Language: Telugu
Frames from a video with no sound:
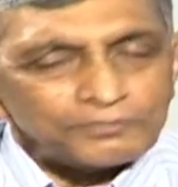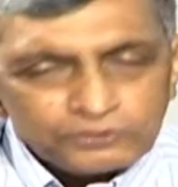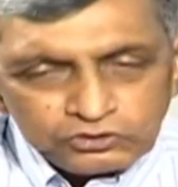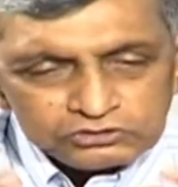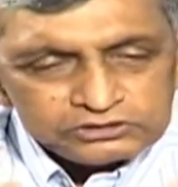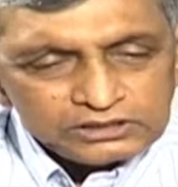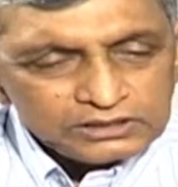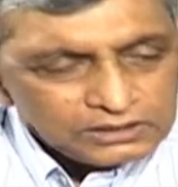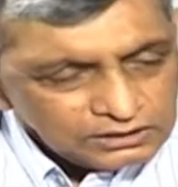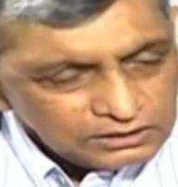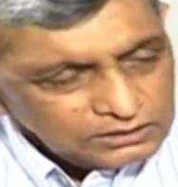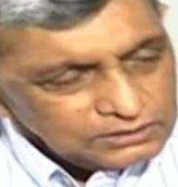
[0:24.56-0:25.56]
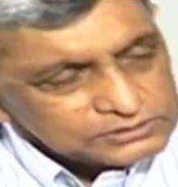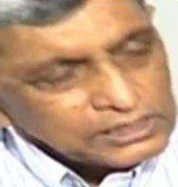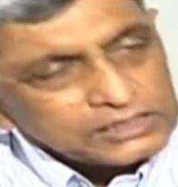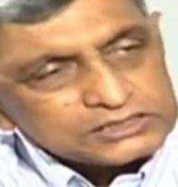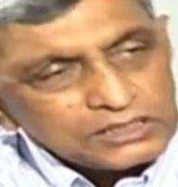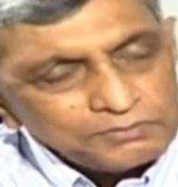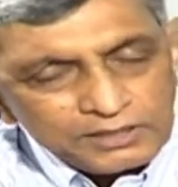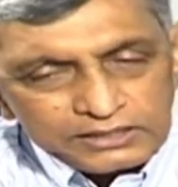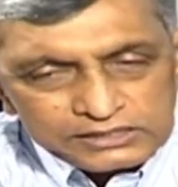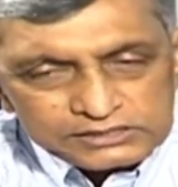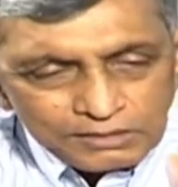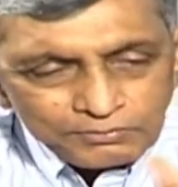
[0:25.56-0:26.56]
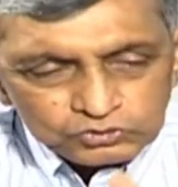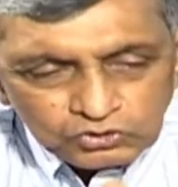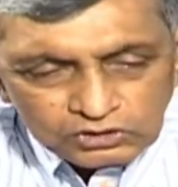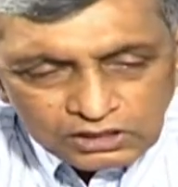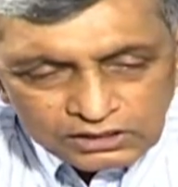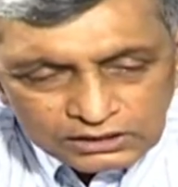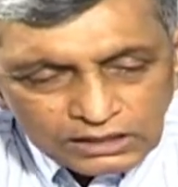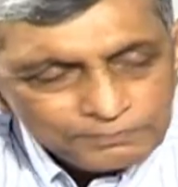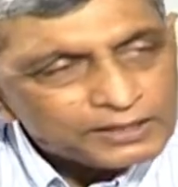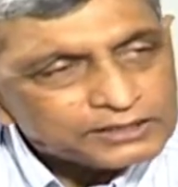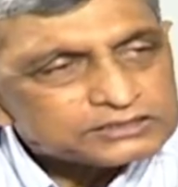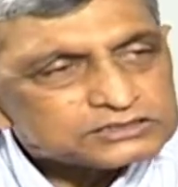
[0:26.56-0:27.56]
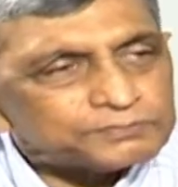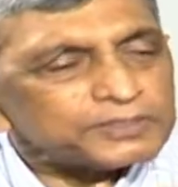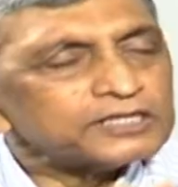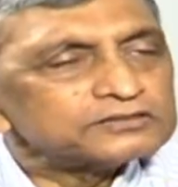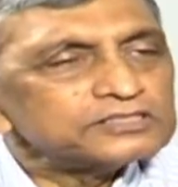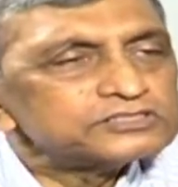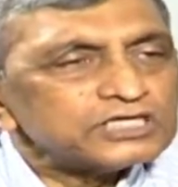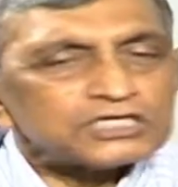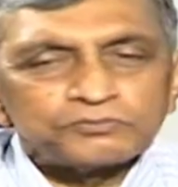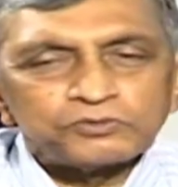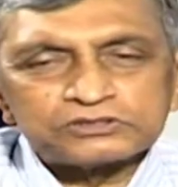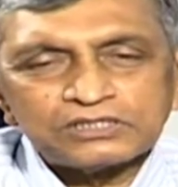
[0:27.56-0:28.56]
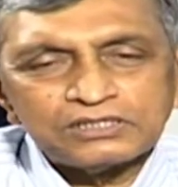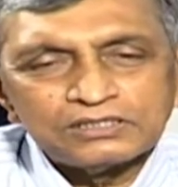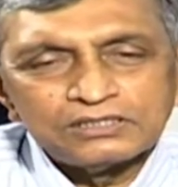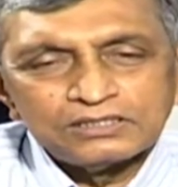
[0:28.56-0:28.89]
అభివృద్ధిని సంక్షేమాన్ని సమతూకం కనుక పాటించే ప్రయత్నం చేయకపోతే